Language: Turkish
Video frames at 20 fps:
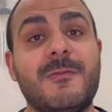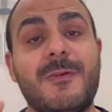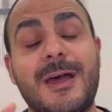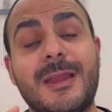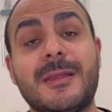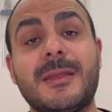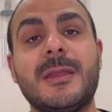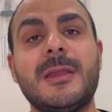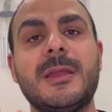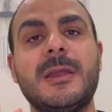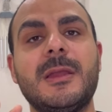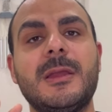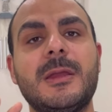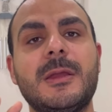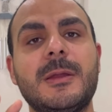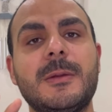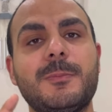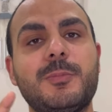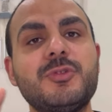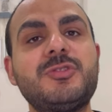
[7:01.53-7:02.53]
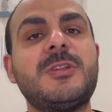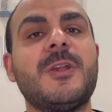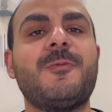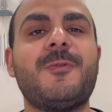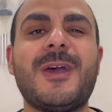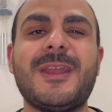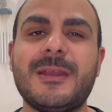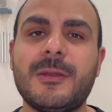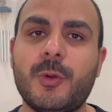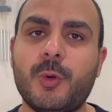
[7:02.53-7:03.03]
var. Bu
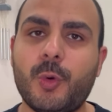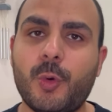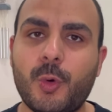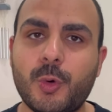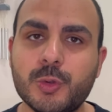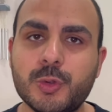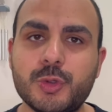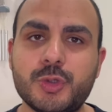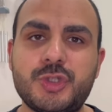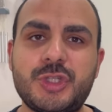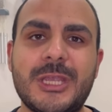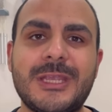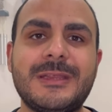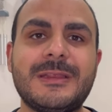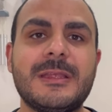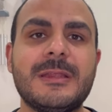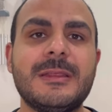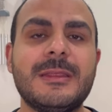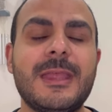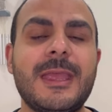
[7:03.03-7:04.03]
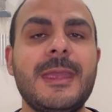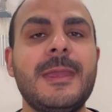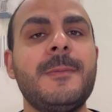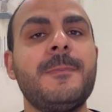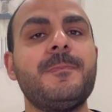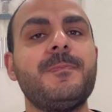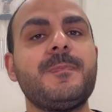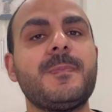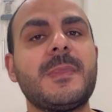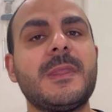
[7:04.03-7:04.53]
sefer olur şeklinde
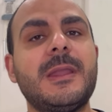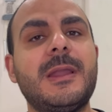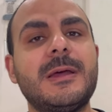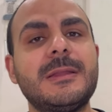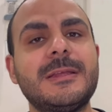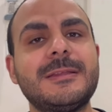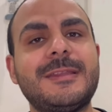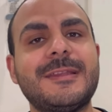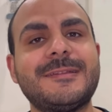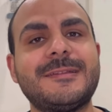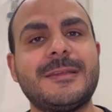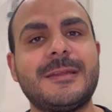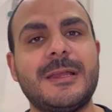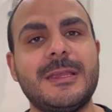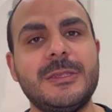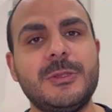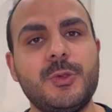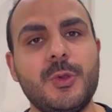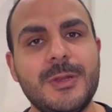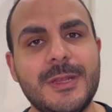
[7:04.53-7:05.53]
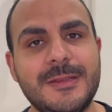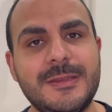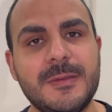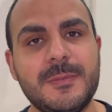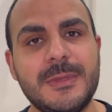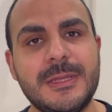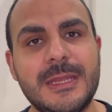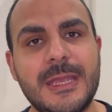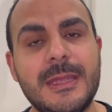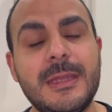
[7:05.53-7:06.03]
Galatasaray
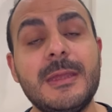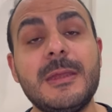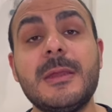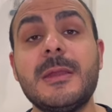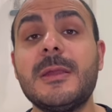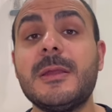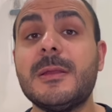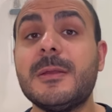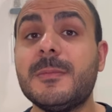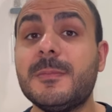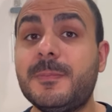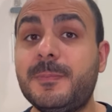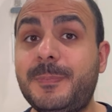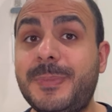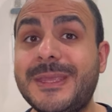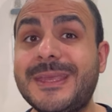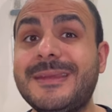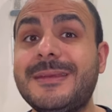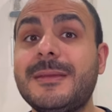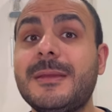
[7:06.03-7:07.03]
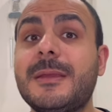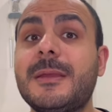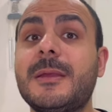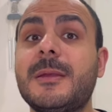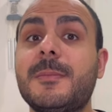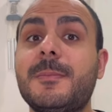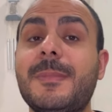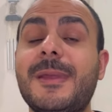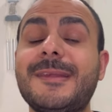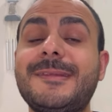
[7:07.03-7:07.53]
yönetimine bir
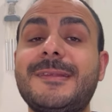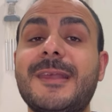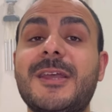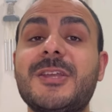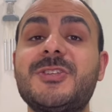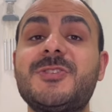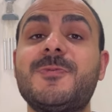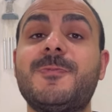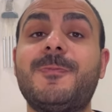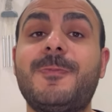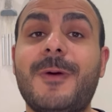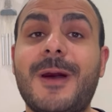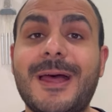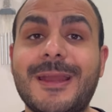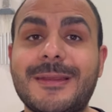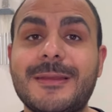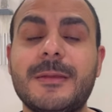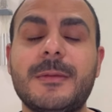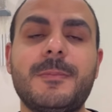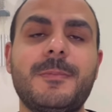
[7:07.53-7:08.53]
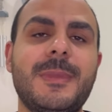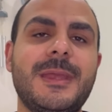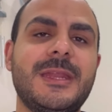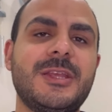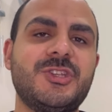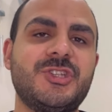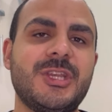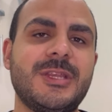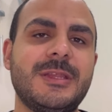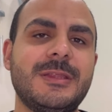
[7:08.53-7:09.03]
mesaj var
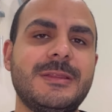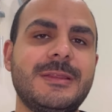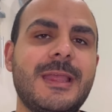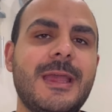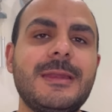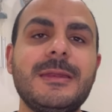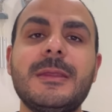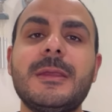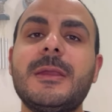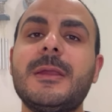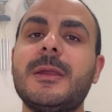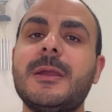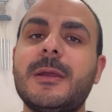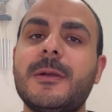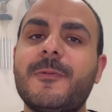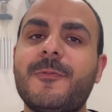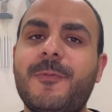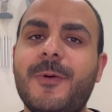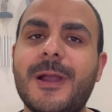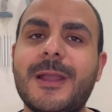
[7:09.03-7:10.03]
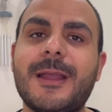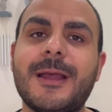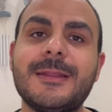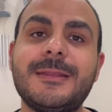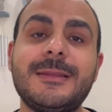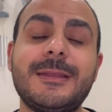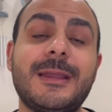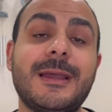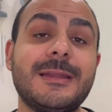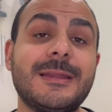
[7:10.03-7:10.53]
menajerinden.
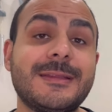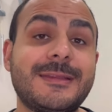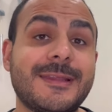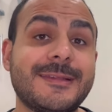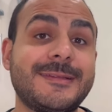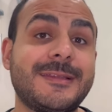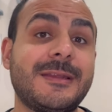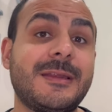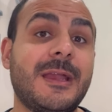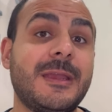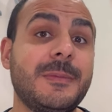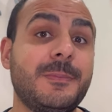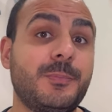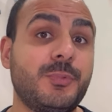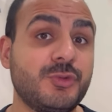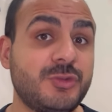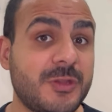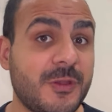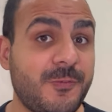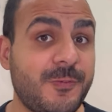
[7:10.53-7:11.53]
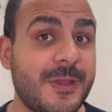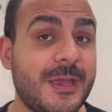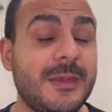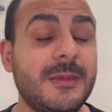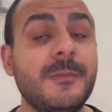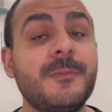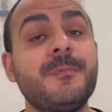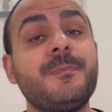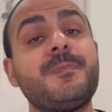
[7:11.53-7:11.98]
Fakat Galatasaray bu sefer